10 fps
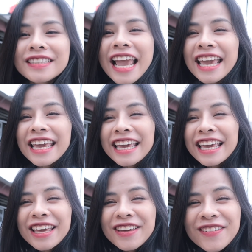Yay.
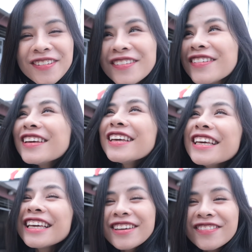
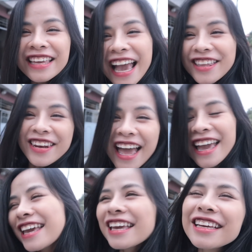Về nhà từ
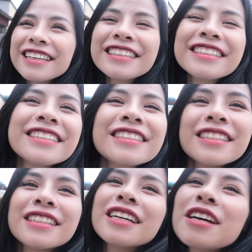đây.
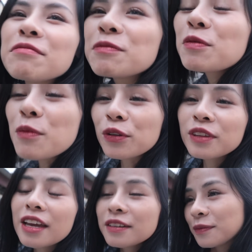Mới mùng bốn
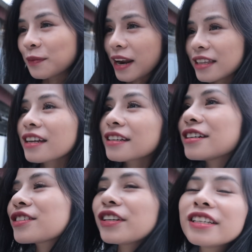Tết mà đã tắc
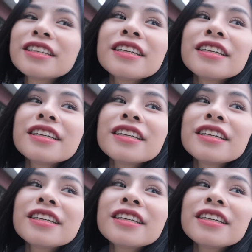đường rồi.